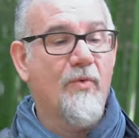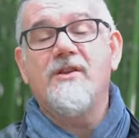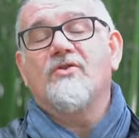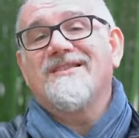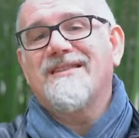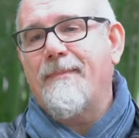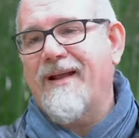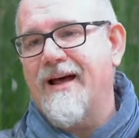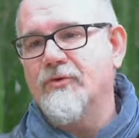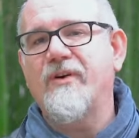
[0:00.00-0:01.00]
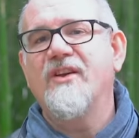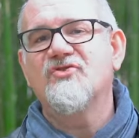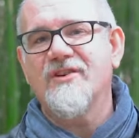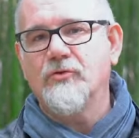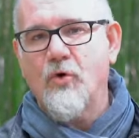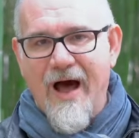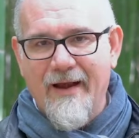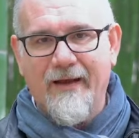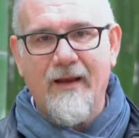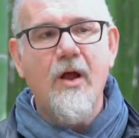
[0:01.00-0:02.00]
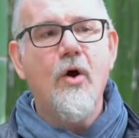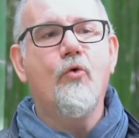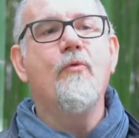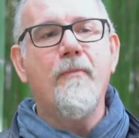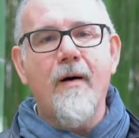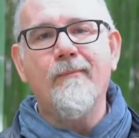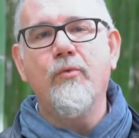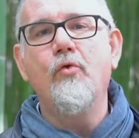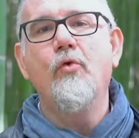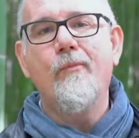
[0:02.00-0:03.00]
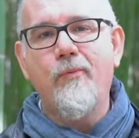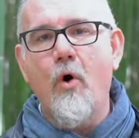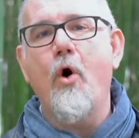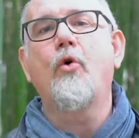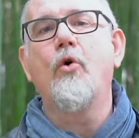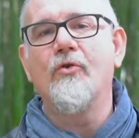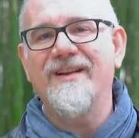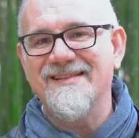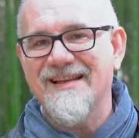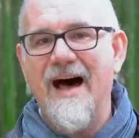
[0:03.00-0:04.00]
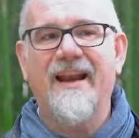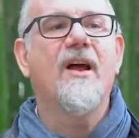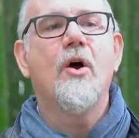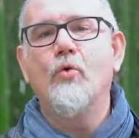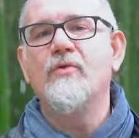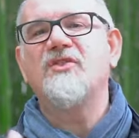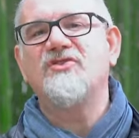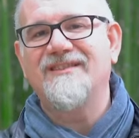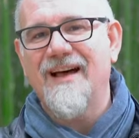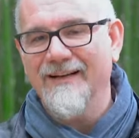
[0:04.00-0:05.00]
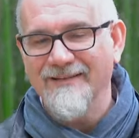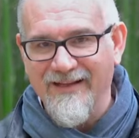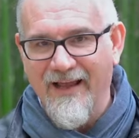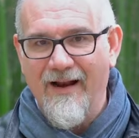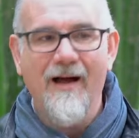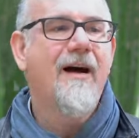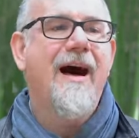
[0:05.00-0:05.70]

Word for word: Quindi non si sta parlando che in 100 anni un bambù può colonizzare una città intera.